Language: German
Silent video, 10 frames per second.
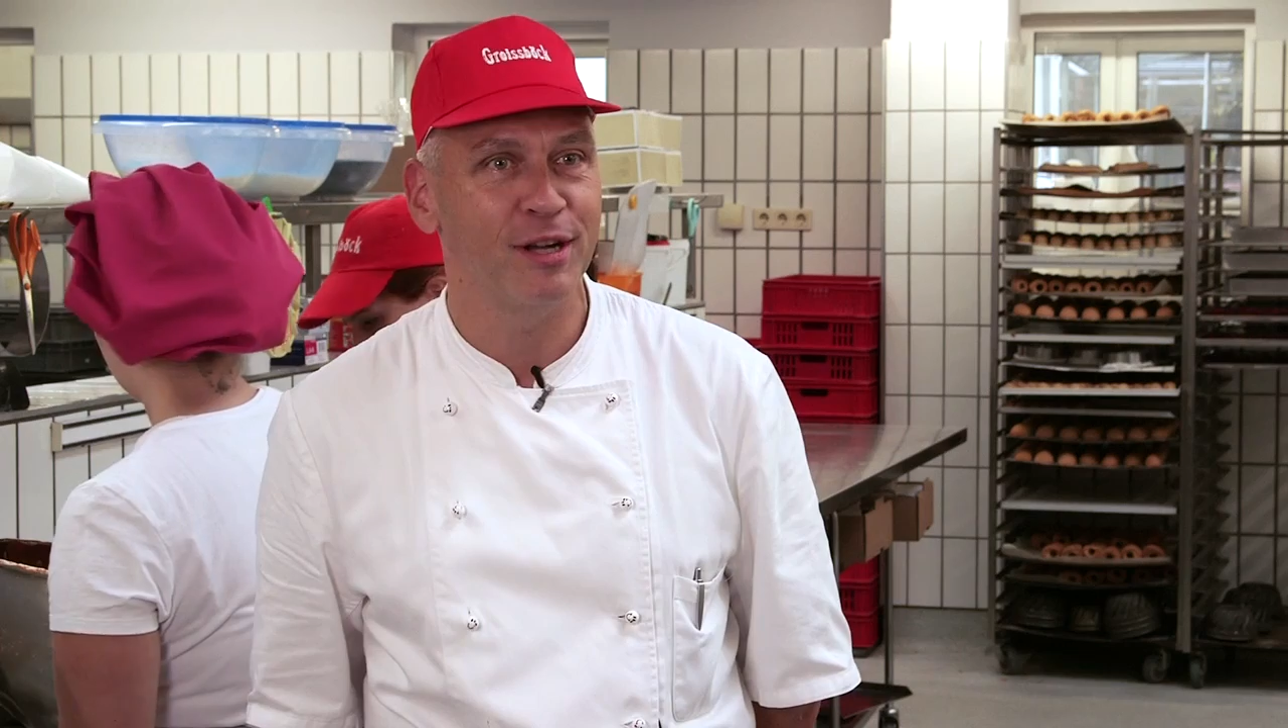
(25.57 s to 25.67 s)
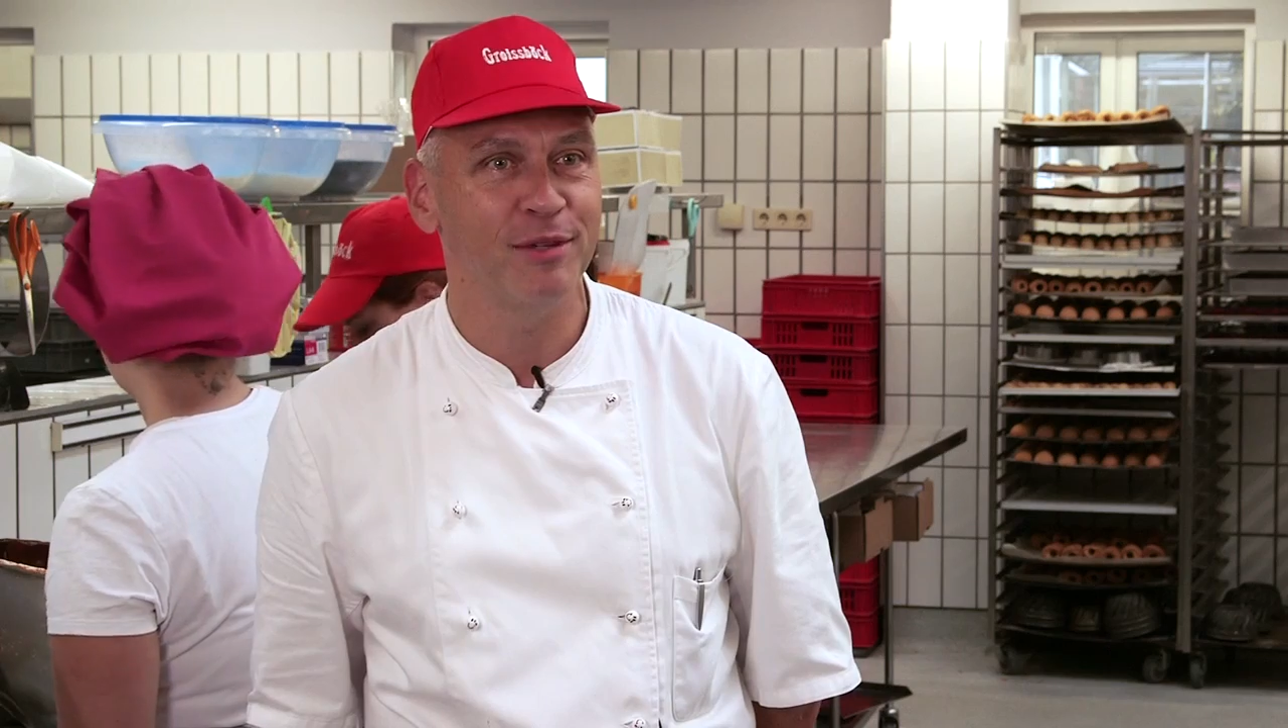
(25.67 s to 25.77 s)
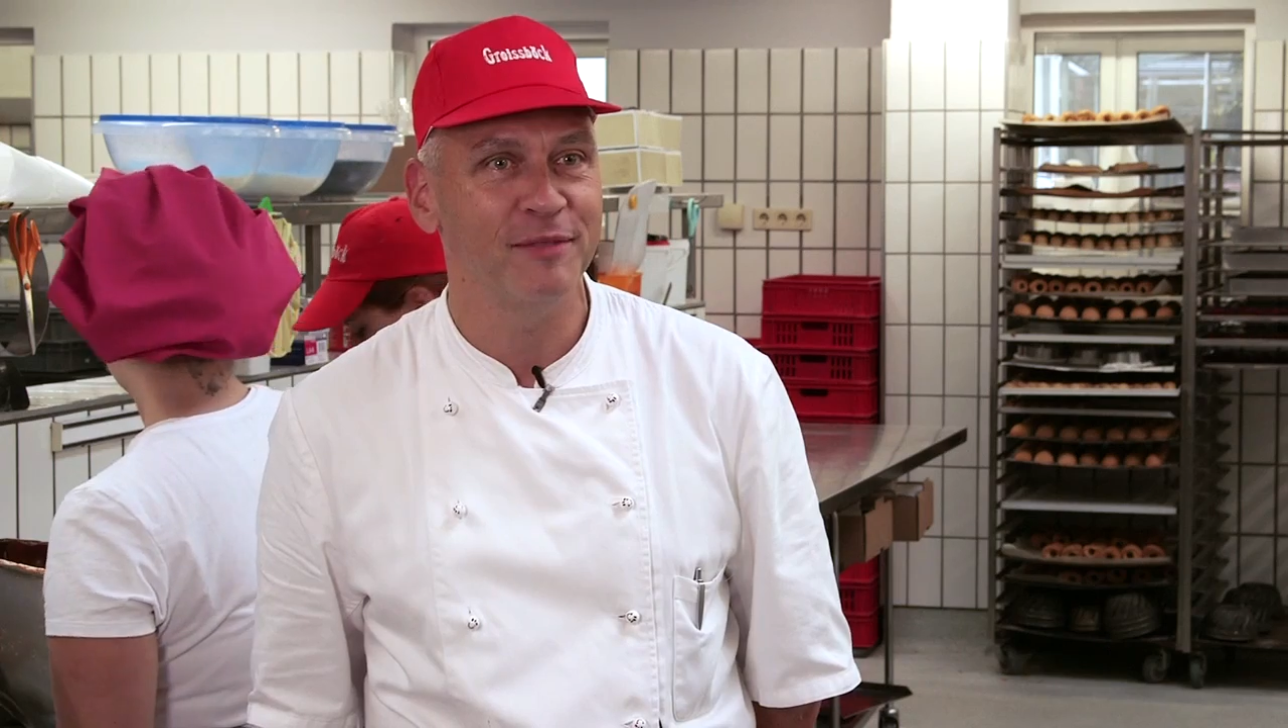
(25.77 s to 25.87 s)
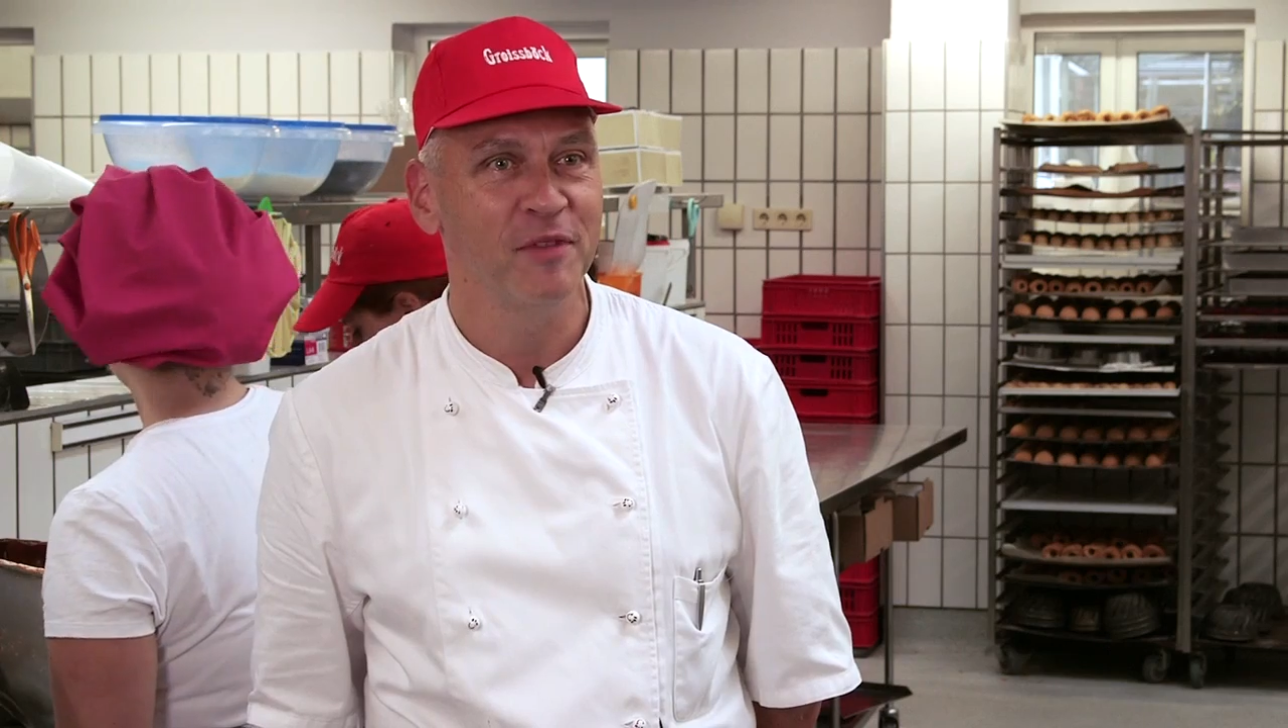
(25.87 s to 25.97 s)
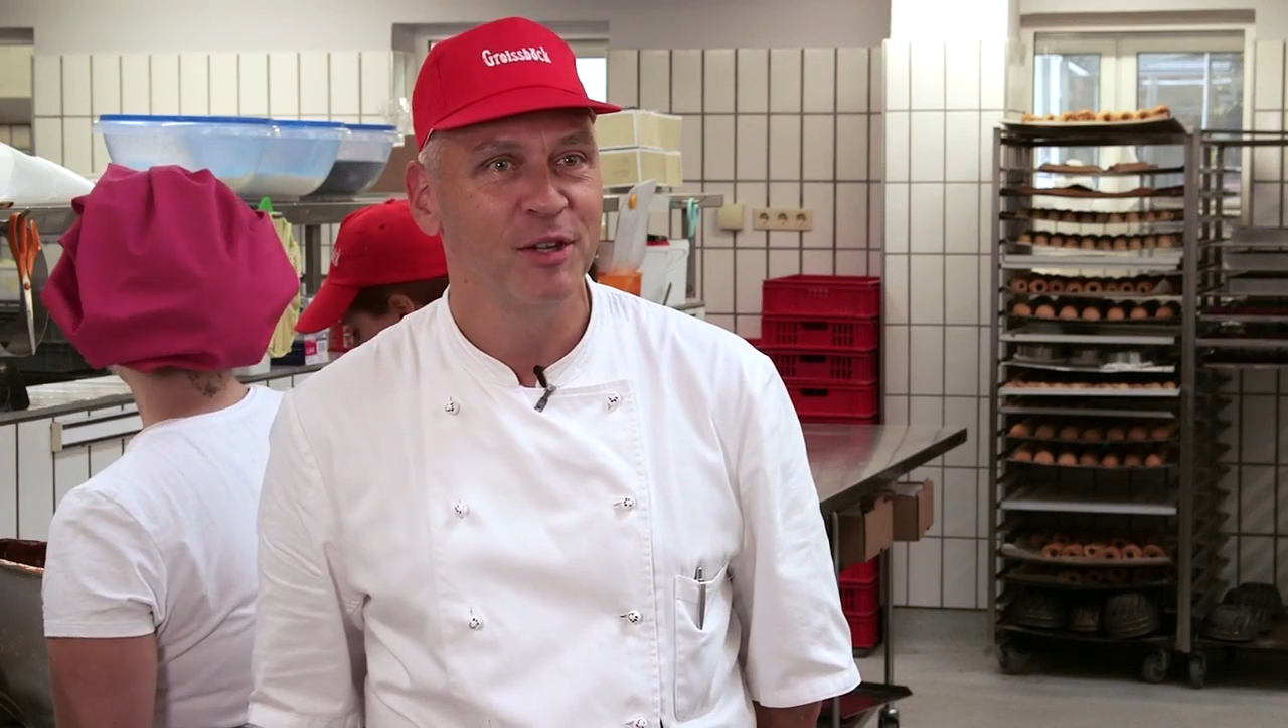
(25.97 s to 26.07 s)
habe